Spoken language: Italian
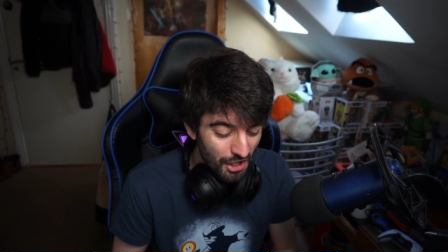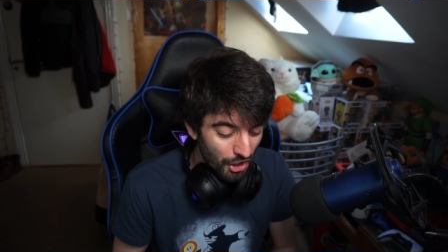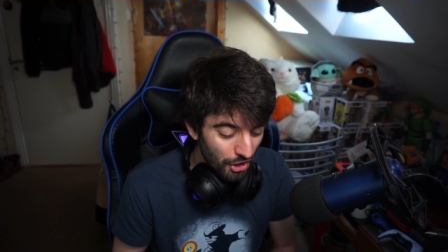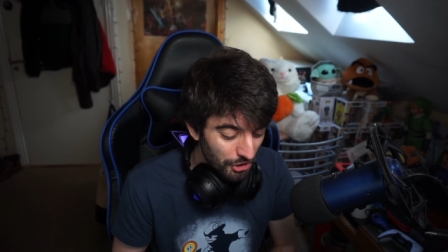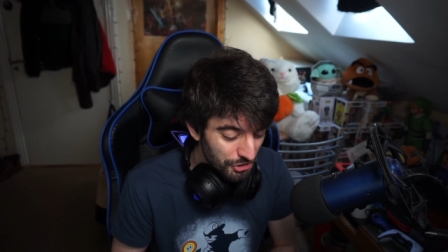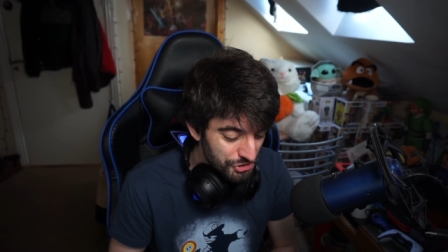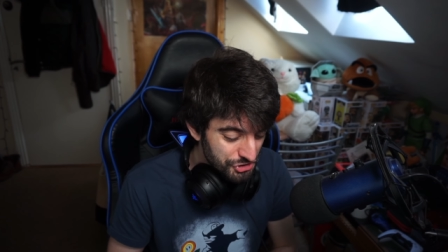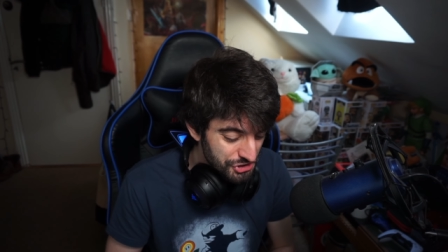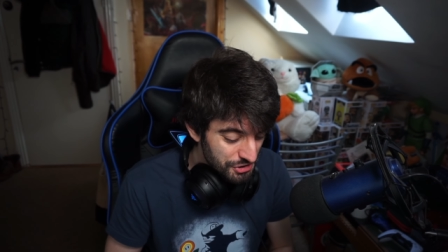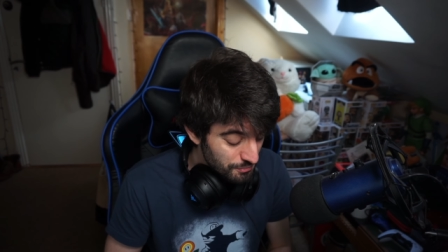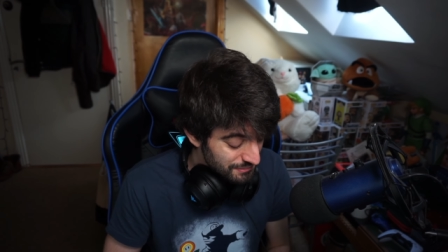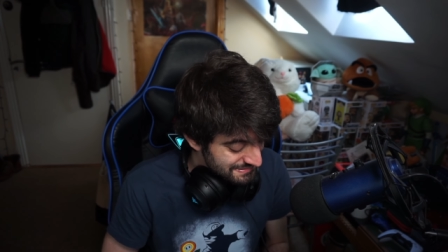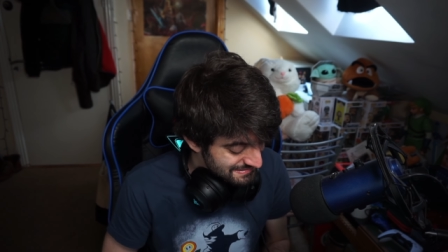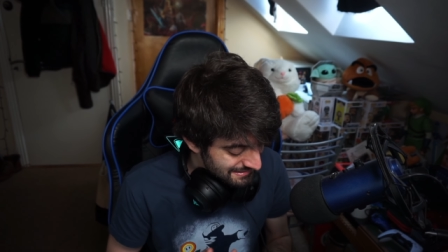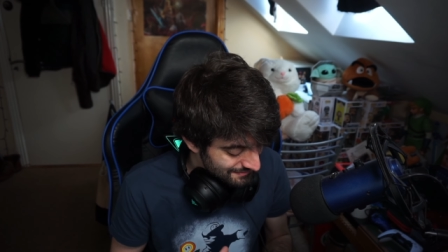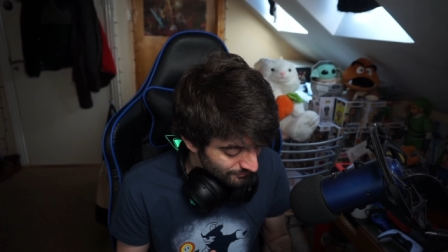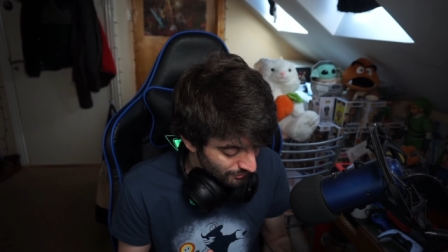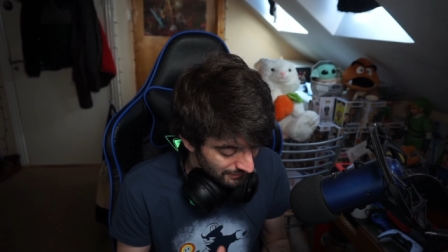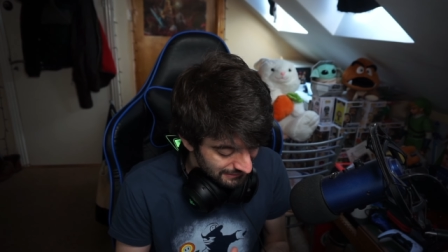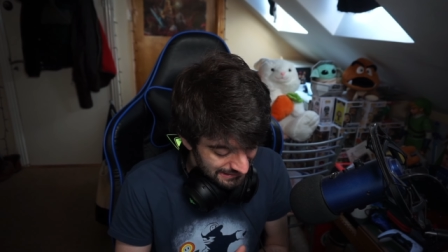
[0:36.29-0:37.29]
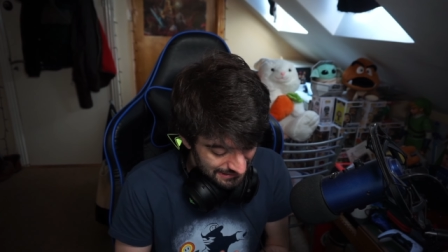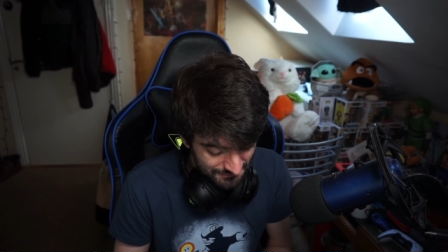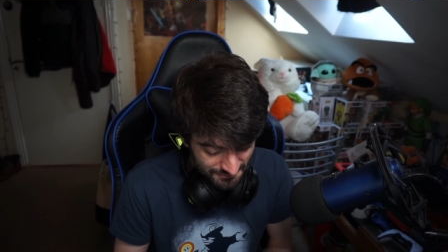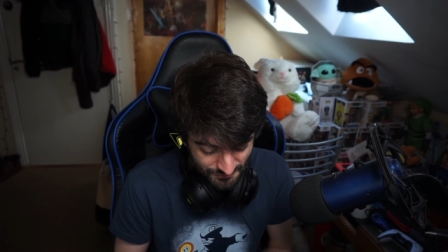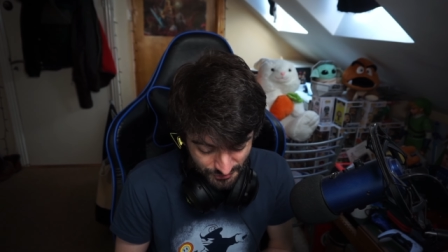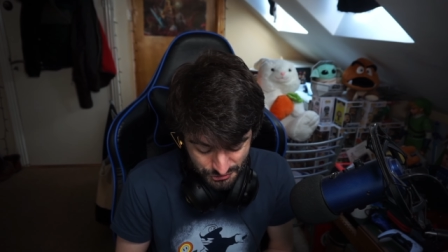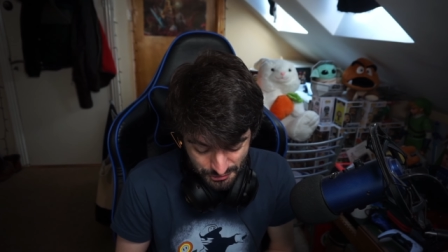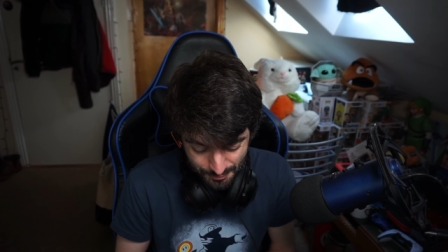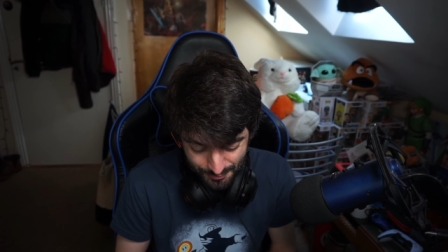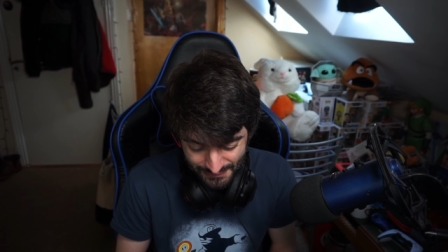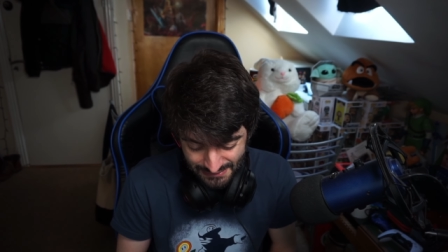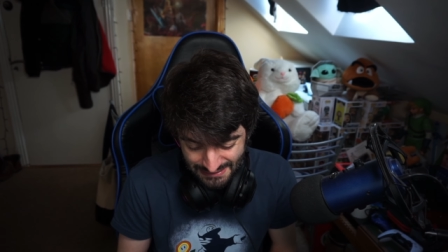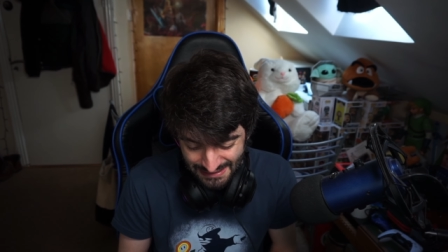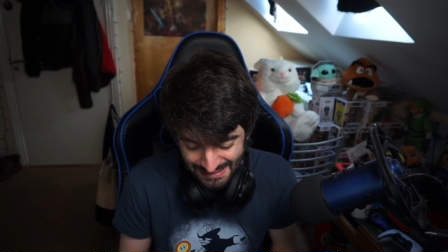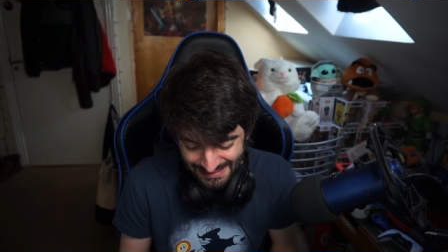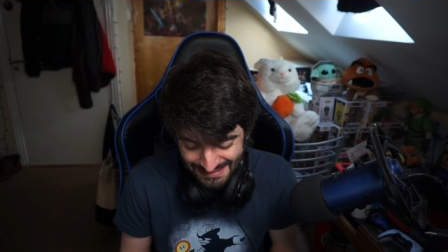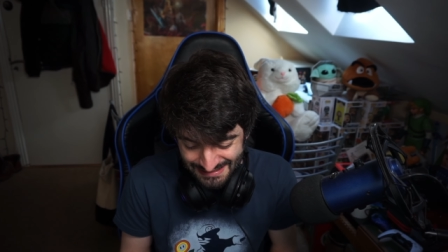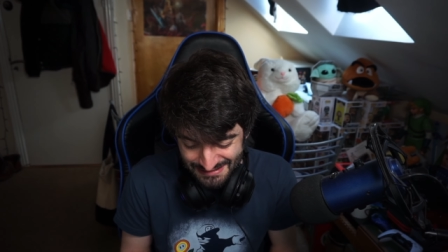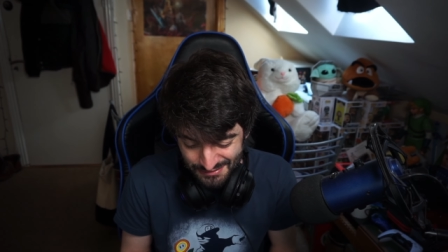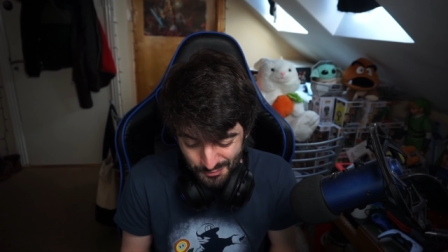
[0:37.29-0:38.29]
Oggi, questa volta, vi voglio
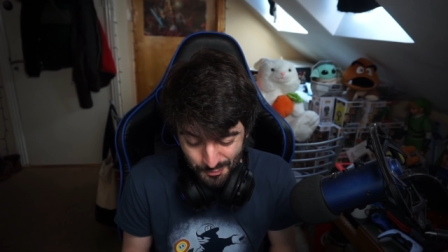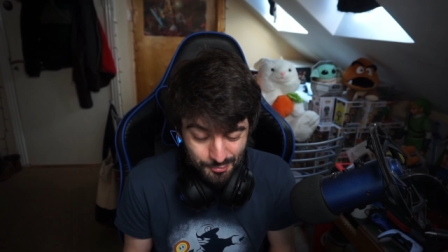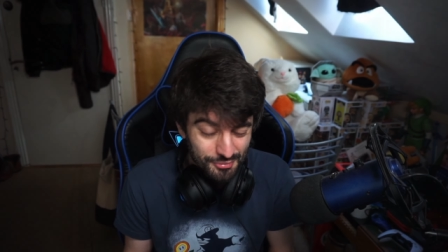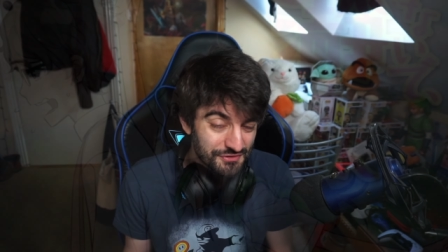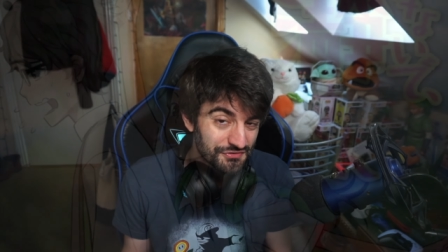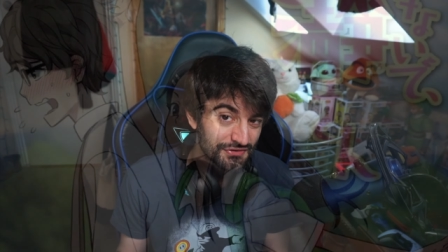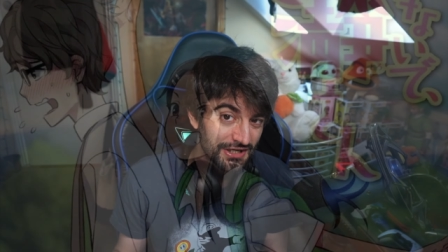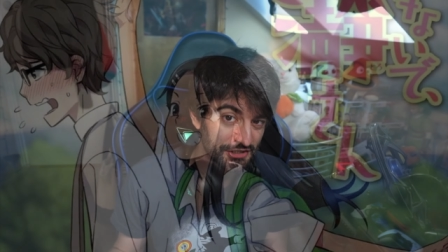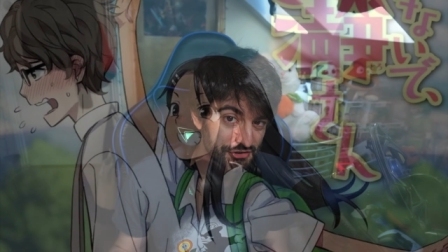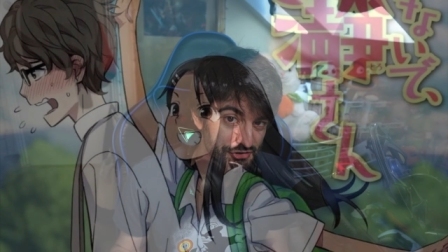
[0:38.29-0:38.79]
parlare di un personaggio